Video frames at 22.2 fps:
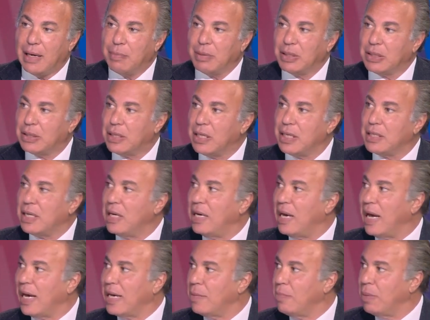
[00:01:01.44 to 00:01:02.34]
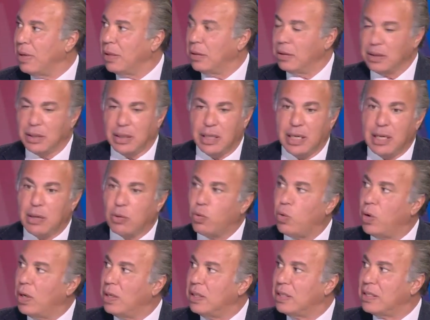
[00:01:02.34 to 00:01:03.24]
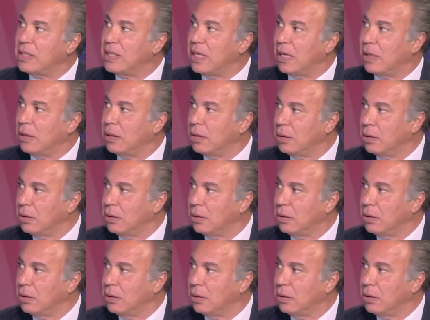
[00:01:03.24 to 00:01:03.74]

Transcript: منطقه اللعيبه ايه الكواليتي ده